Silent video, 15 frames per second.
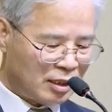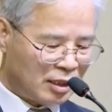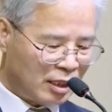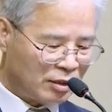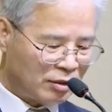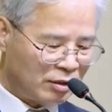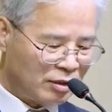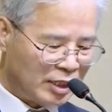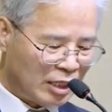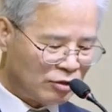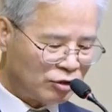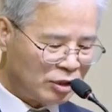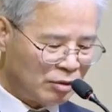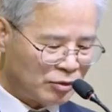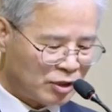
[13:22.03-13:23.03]
그래서
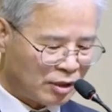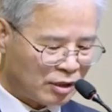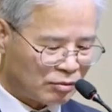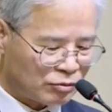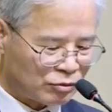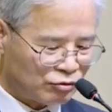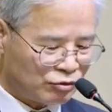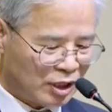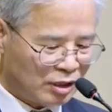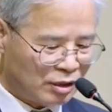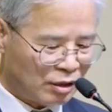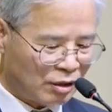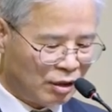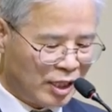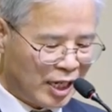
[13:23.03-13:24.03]
예수님처럼
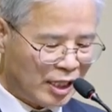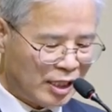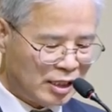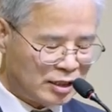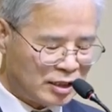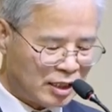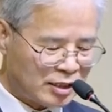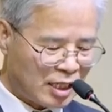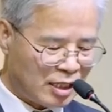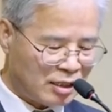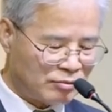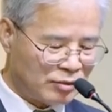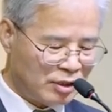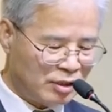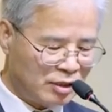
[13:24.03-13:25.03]
우리는 언행일체
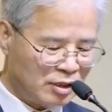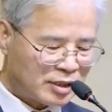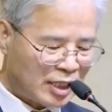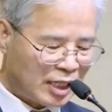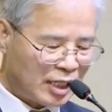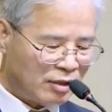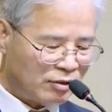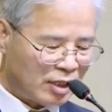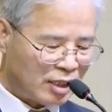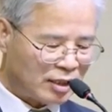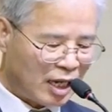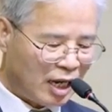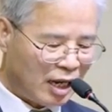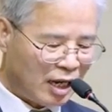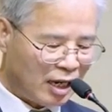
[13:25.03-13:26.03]
삶을 살아야
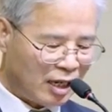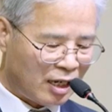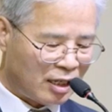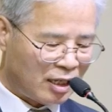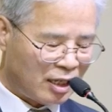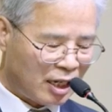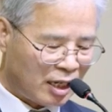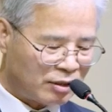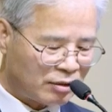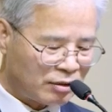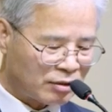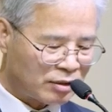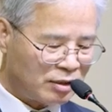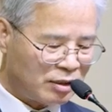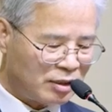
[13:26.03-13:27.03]
된다 하는
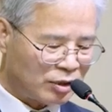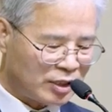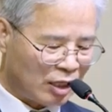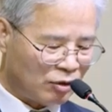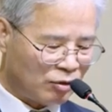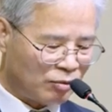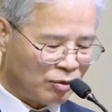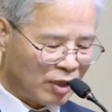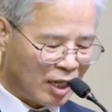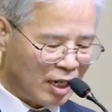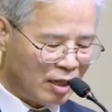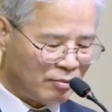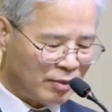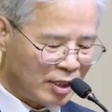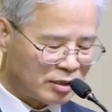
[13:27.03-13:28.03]
것을
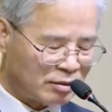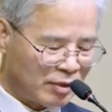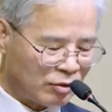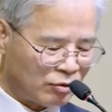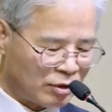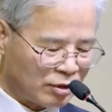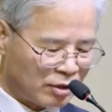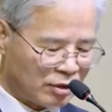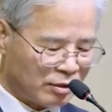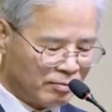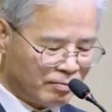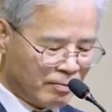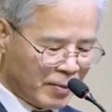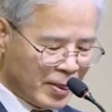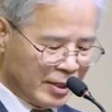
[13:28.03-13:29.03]
야고보가 말씀하고 있어요.
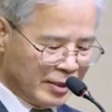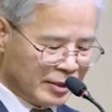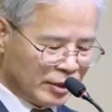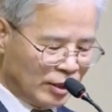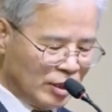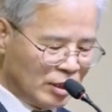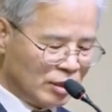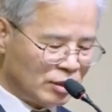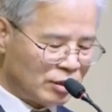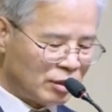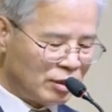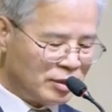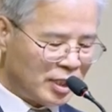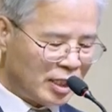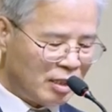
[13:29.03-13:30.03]
너희는
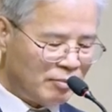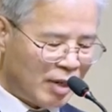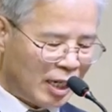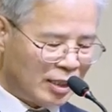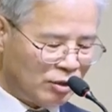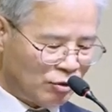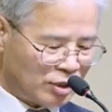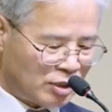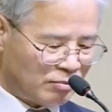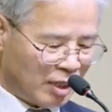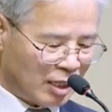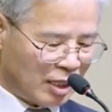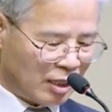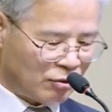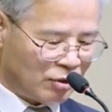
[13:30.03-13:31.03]
선생이 많이 되지
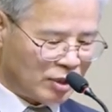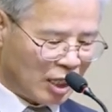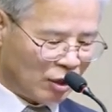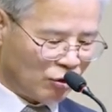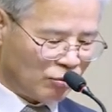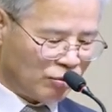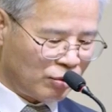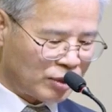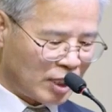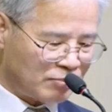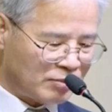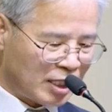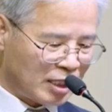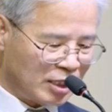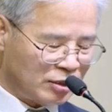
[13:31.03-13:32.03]
말라고 야고보
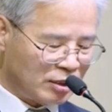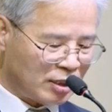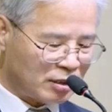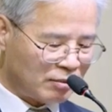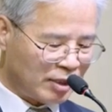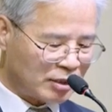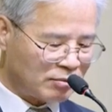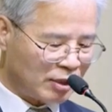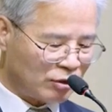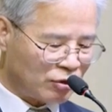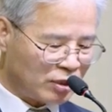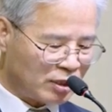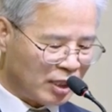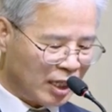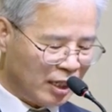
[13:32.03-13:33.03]
3상 1절에서
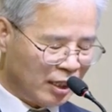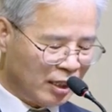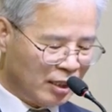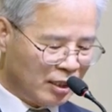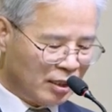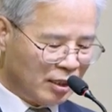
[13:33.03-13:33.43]
말씀하고 있는데